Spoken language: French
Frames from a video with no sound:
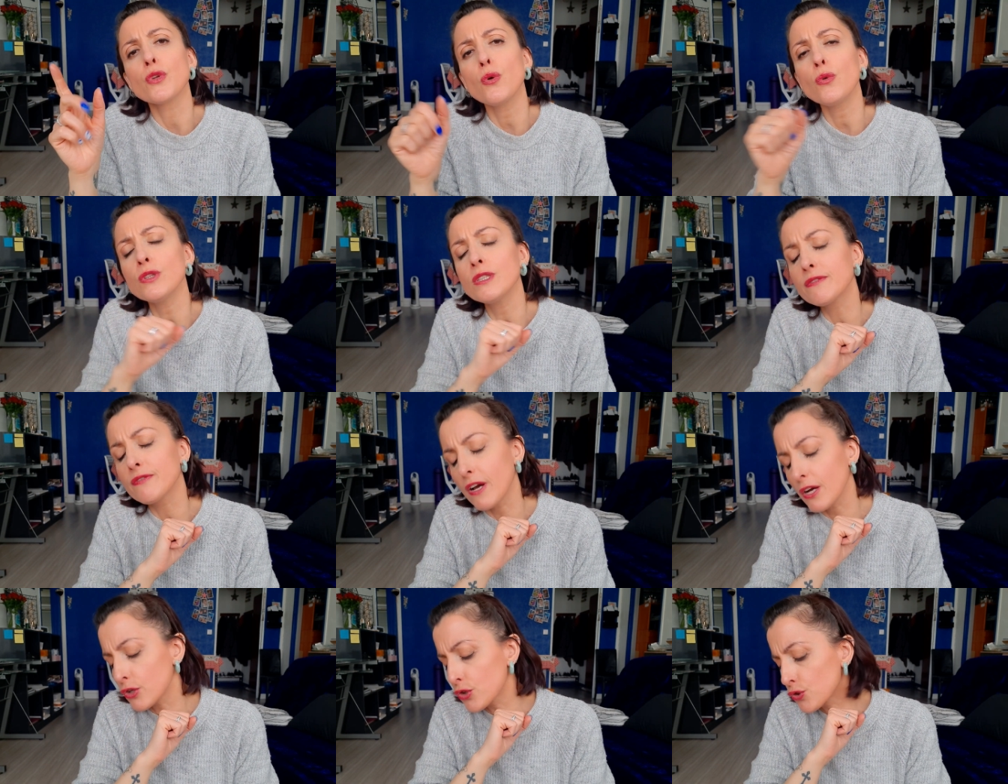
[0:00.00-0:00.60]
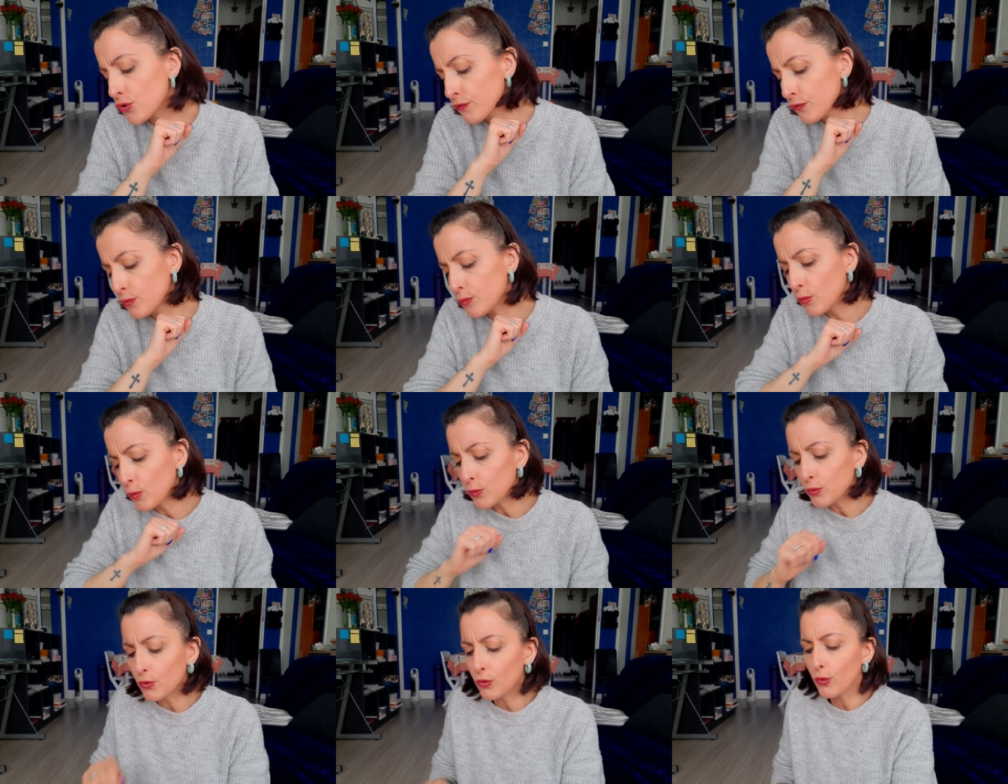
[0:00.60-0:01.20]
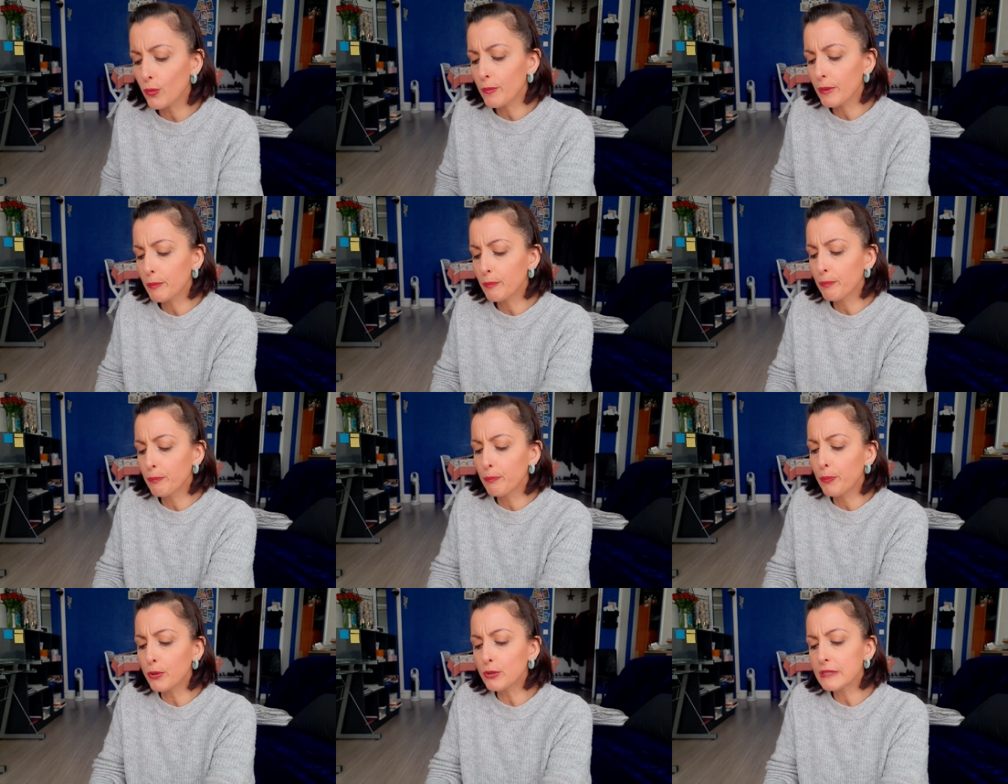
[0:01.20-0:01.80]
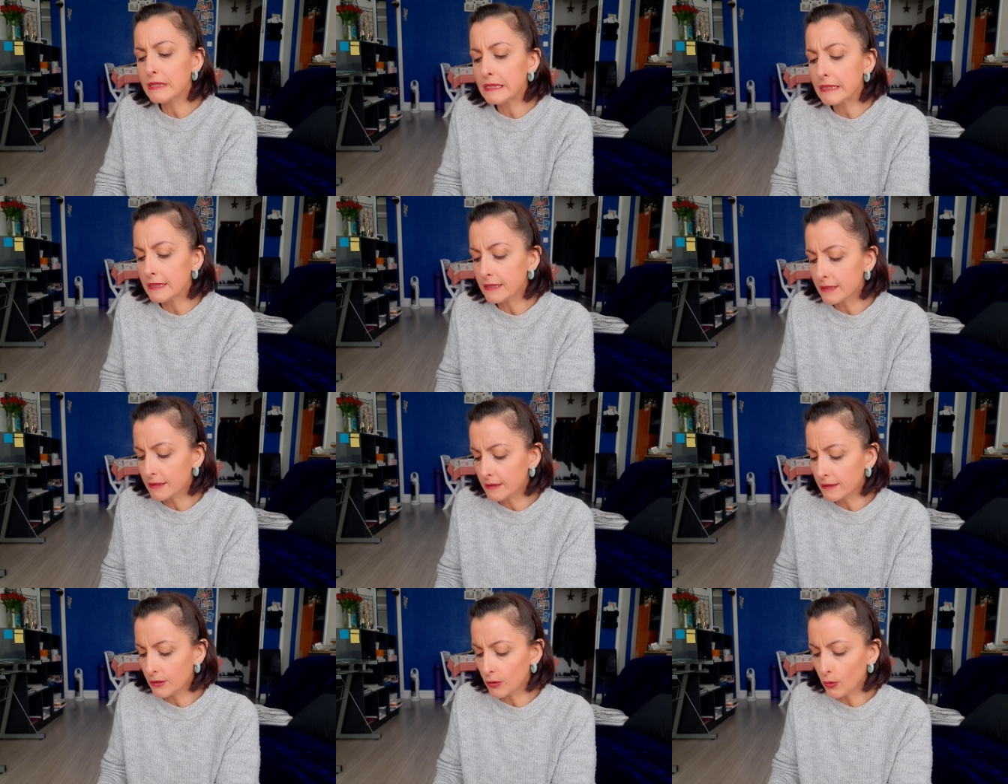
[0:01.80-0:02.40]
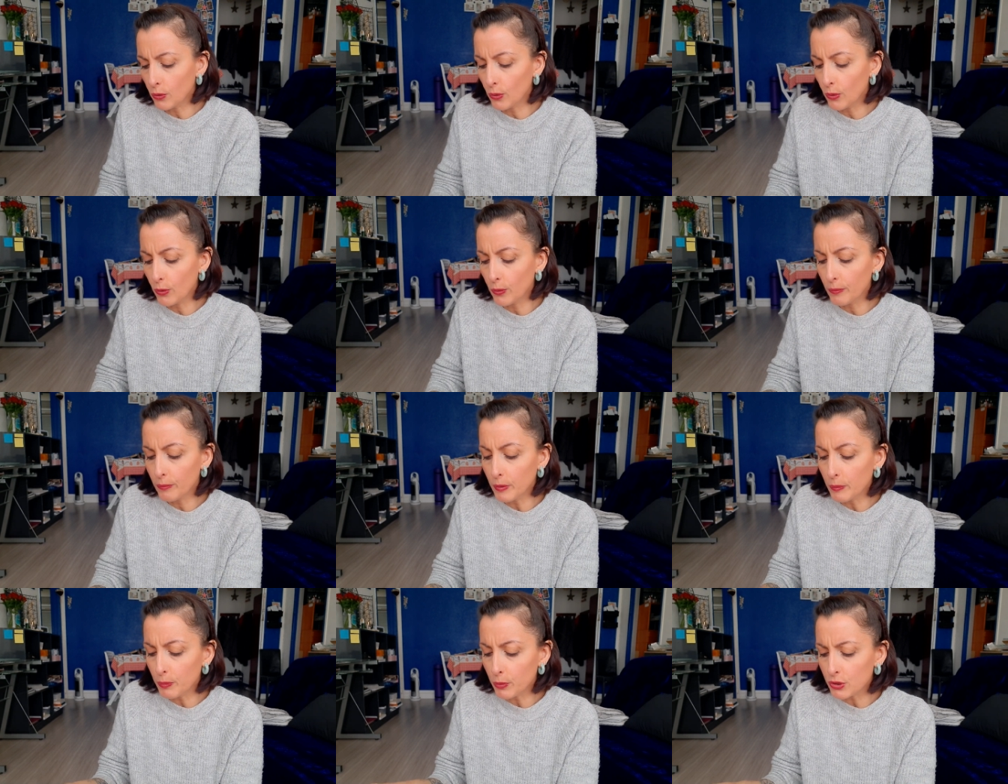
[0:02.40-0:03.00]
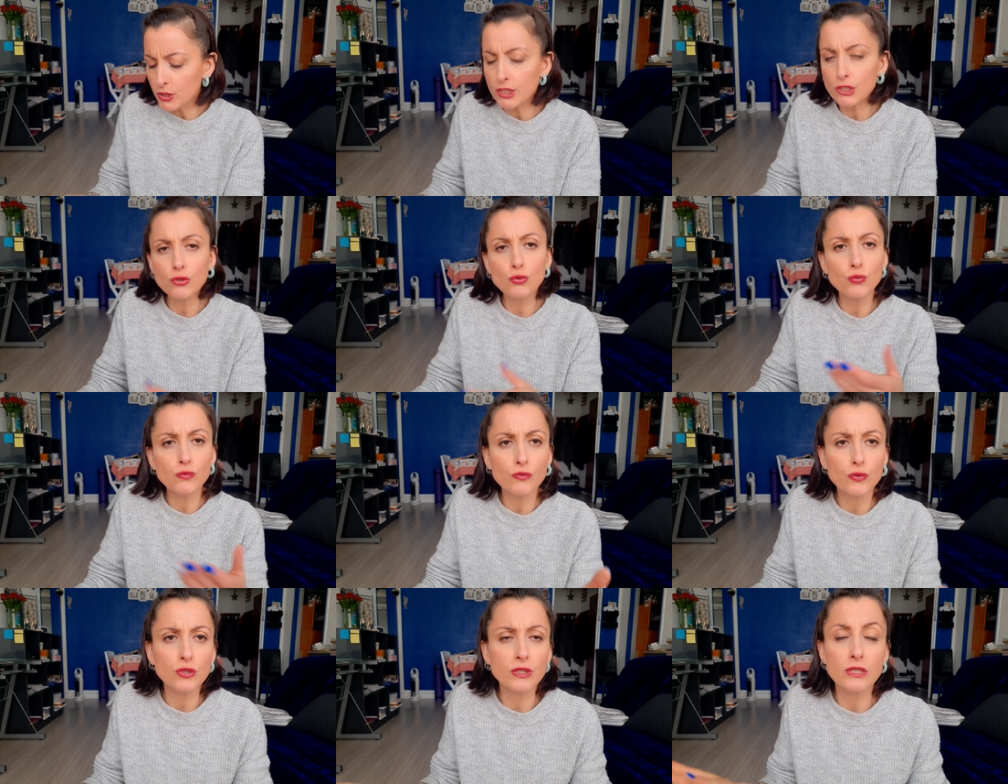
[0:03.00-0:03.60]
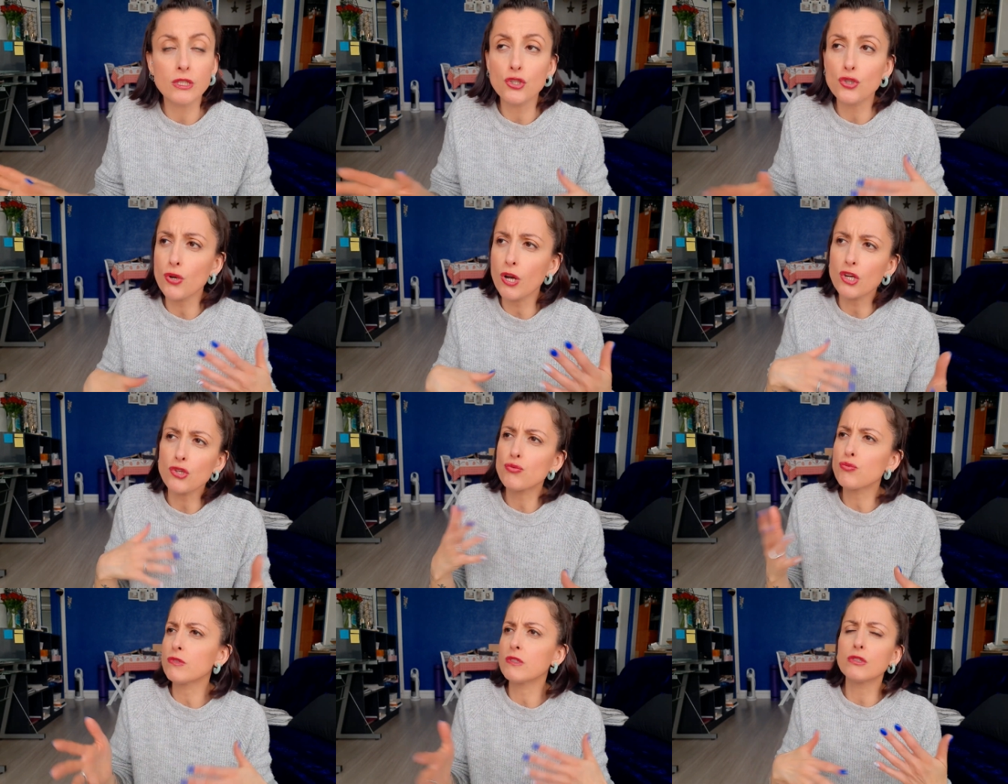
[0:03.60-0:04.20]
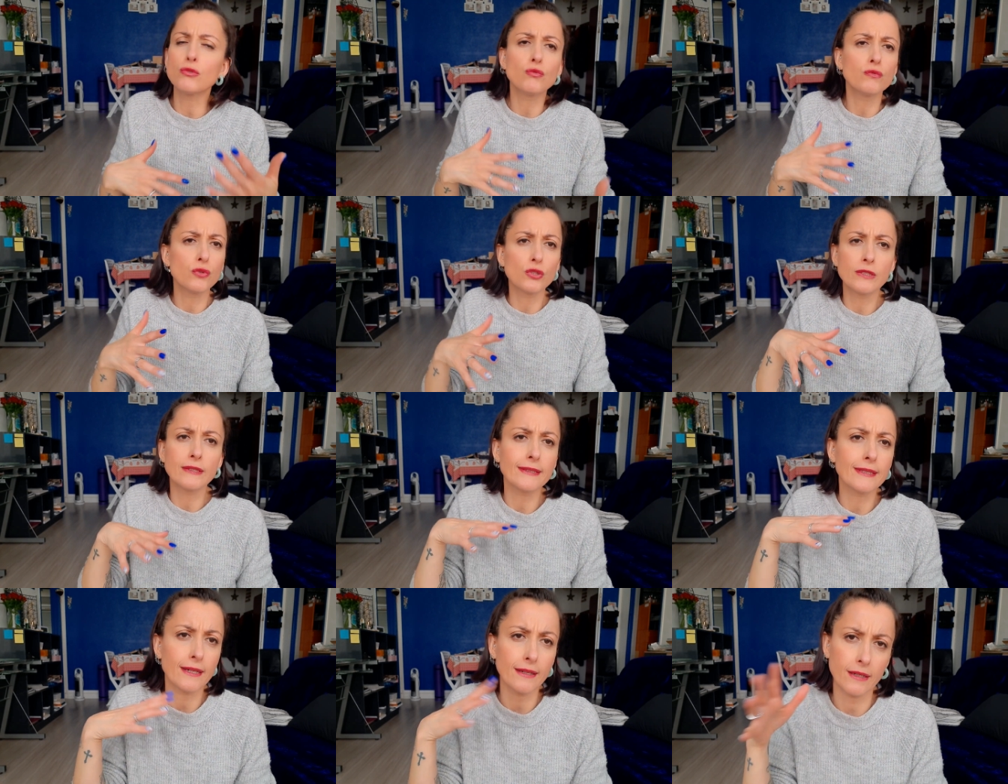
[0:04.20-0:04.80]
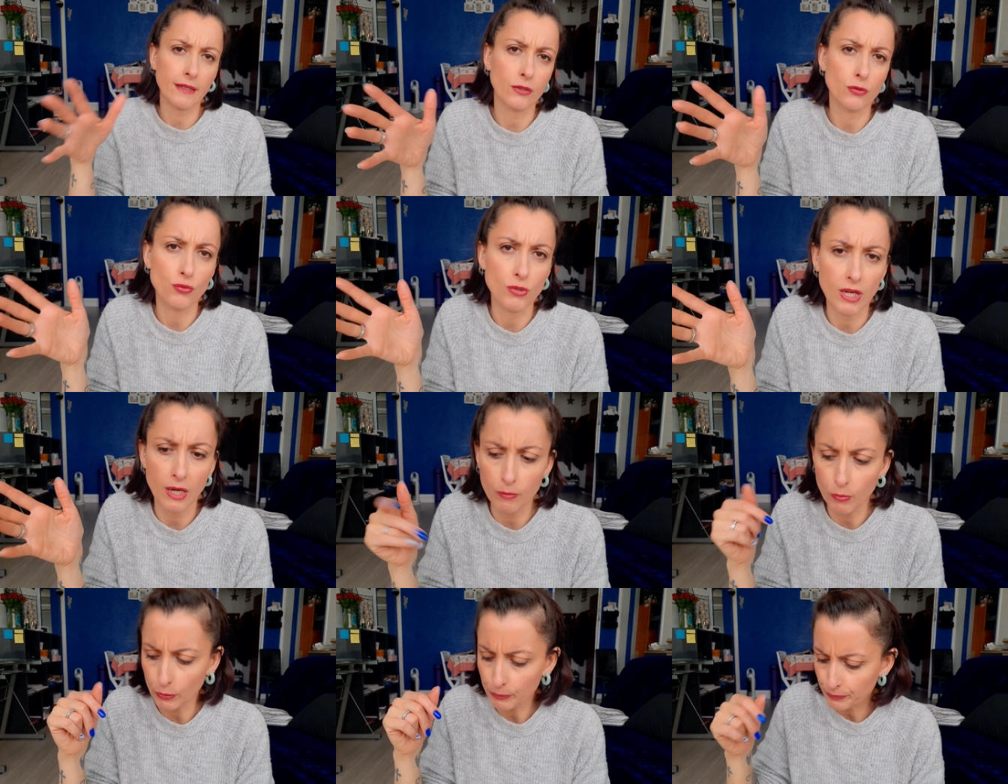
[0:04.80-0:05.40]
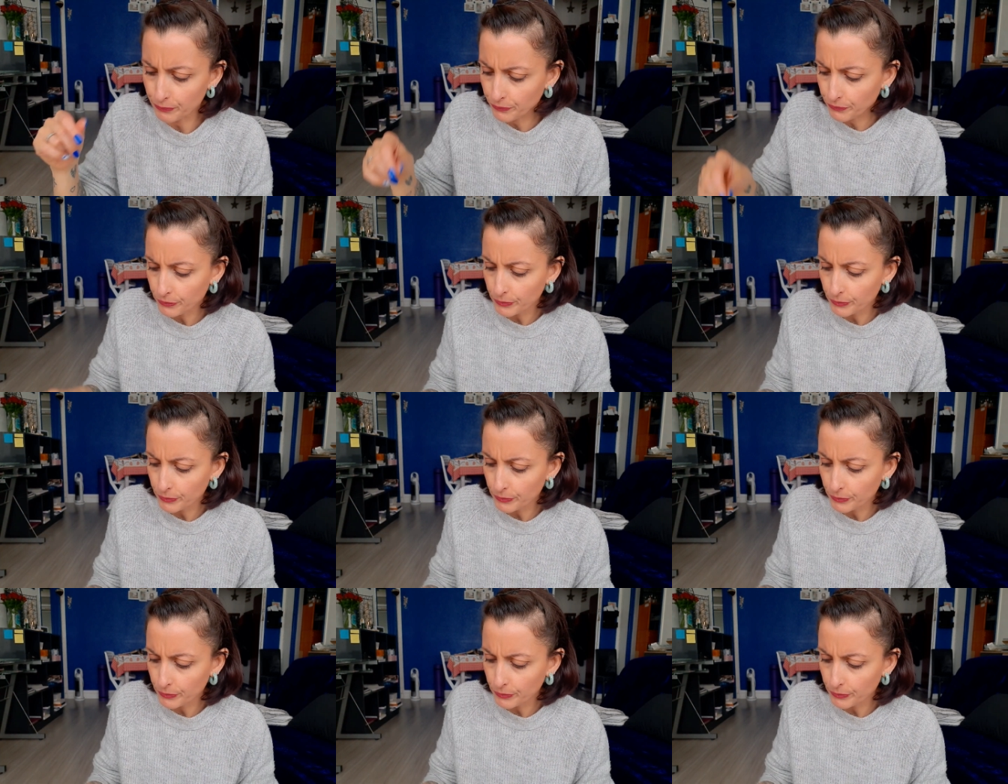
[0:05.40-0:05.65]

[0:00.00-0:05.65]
On y va, je vous montre mes petites, euh, mes petites nouveautés. Je rajoute des nouveautés très régulièrement.